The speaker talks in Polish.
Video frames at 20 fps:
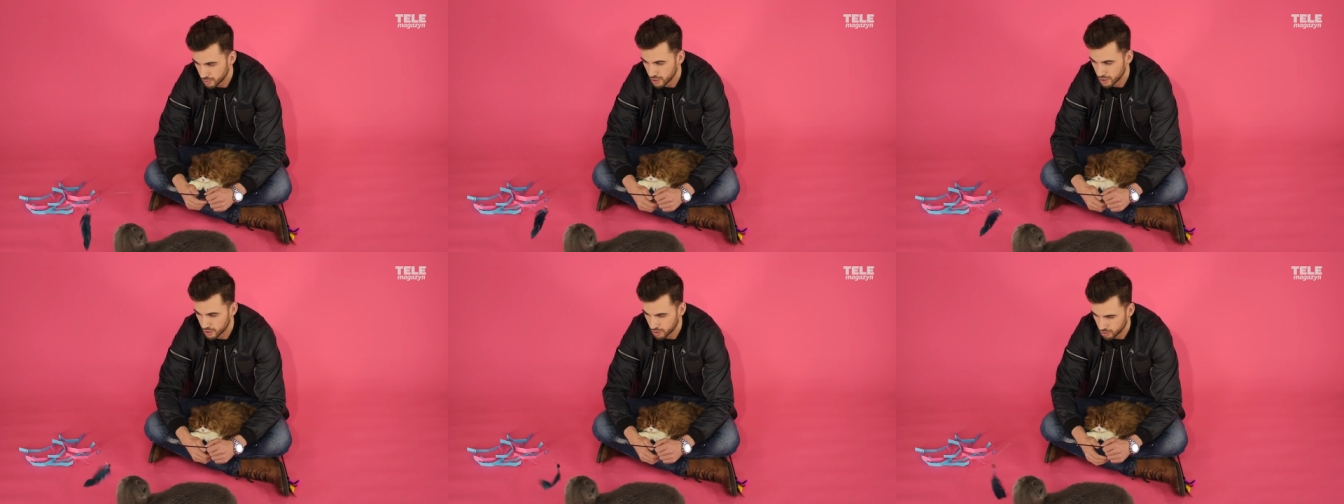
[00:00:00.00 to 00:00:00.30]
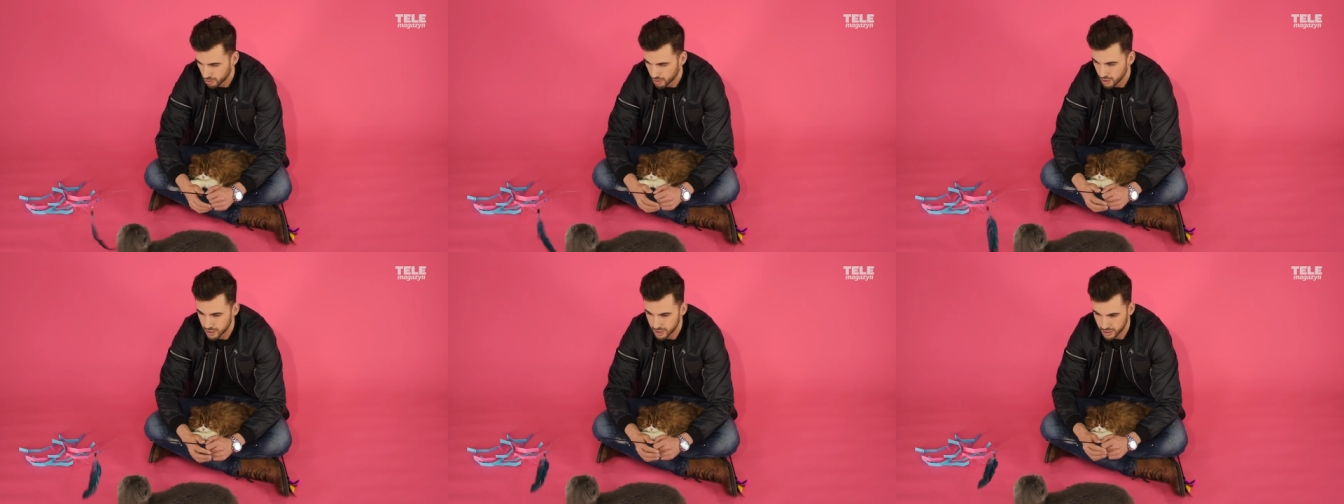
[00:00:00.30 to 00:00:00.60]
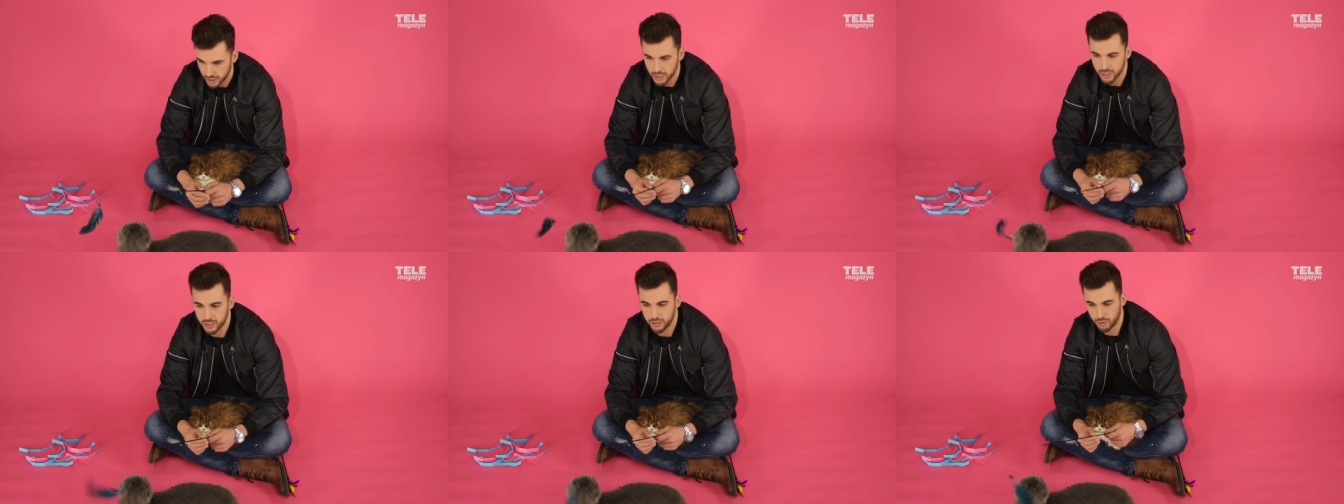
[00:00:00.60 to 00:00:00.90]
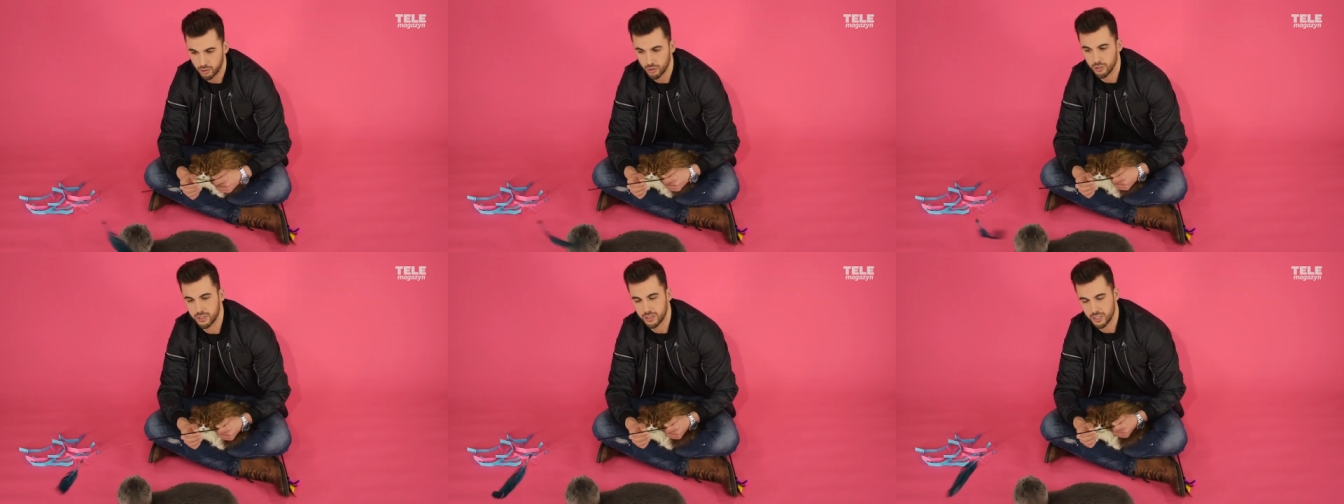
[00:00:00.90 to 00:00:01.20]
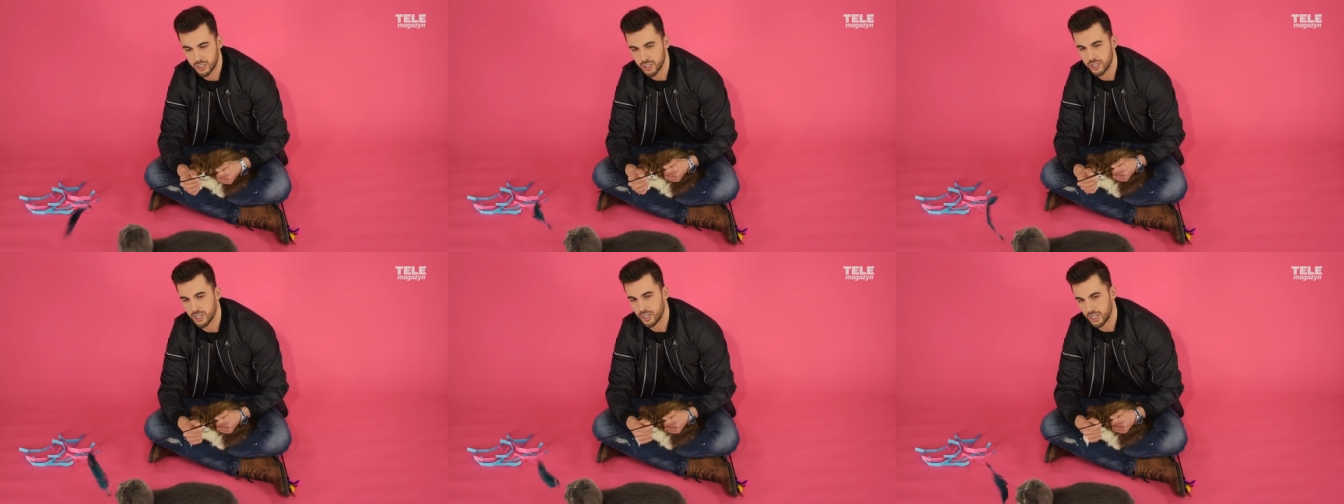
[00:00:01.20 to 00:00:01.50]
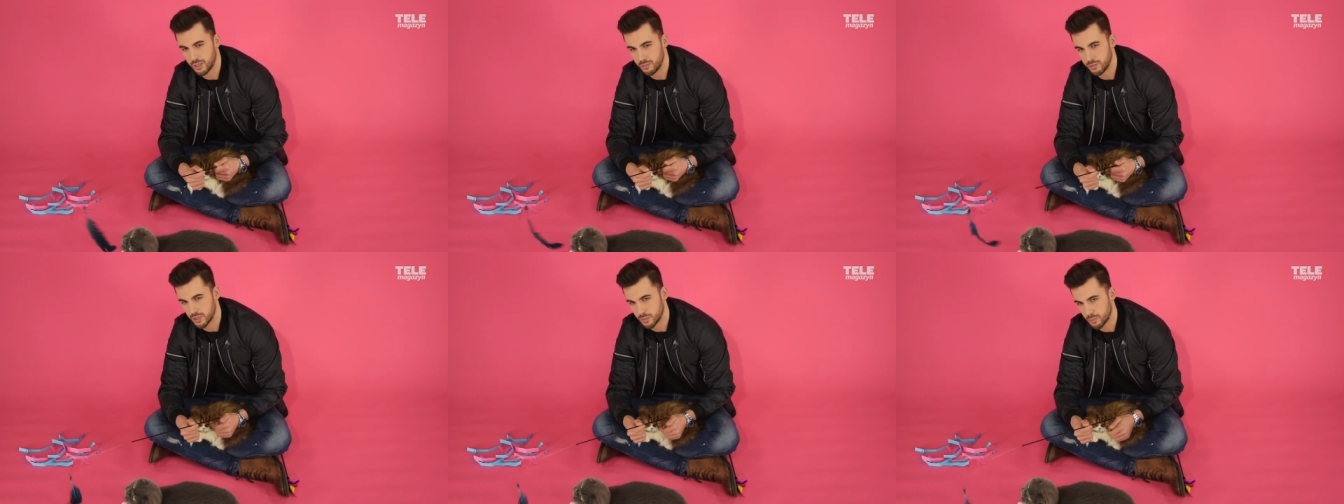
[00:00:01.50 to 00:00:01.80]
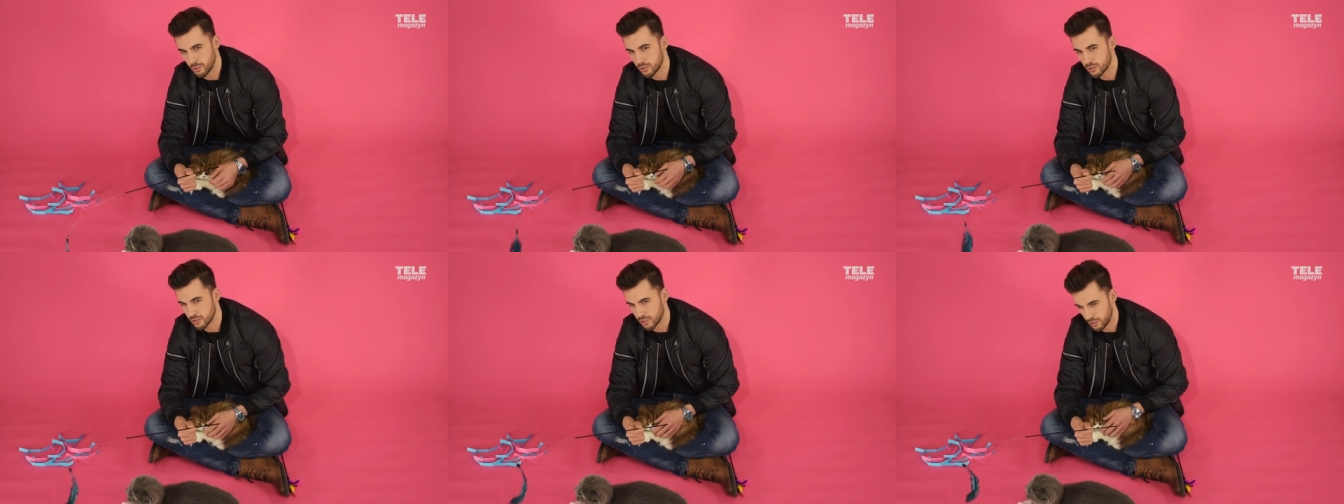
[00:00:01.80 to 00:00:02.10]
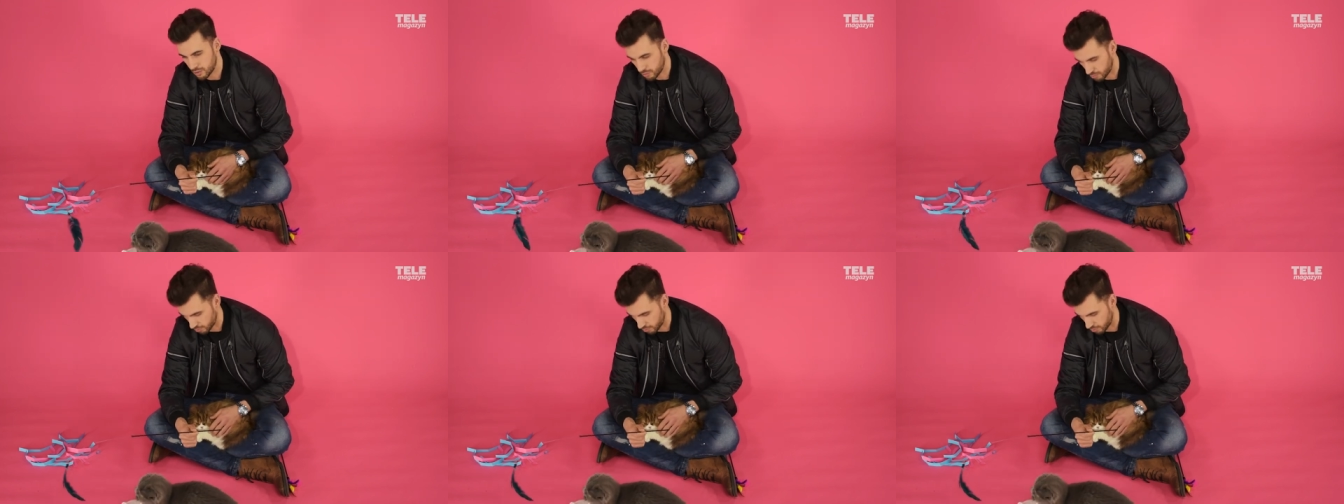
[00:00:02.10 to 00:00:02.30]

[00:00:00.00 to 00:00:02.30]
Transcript: myślę, że to jest, też, to jest też taka Miss Polski,